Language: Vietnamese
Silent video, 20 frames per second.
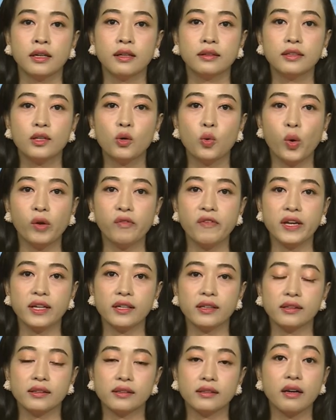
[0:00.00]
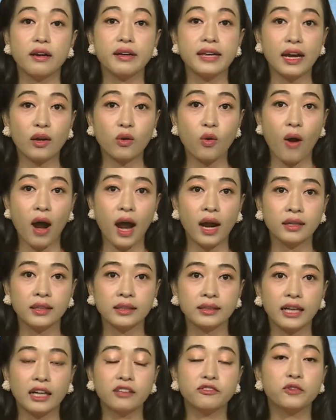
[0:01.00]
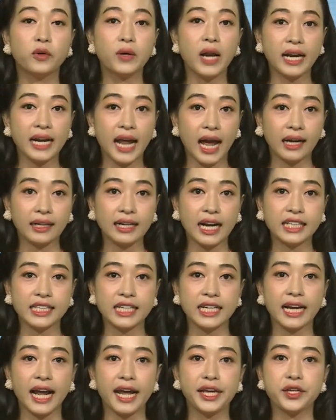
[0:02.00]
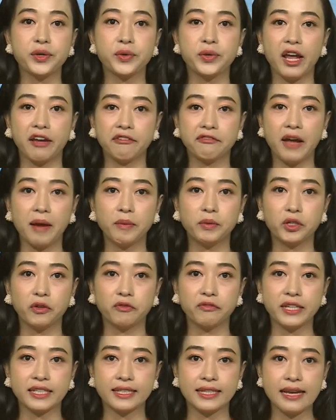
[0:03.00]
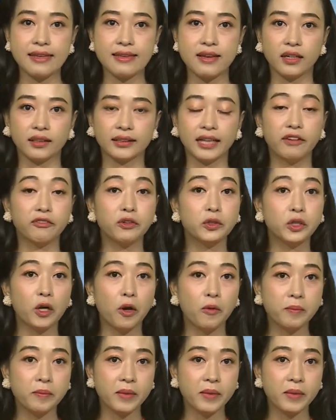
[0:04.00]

Thưa quý vị, thời gian qua, thành phố Đà Nẵng đã triển khai nhiều giải pháp trong việc xây dựng thành phố thông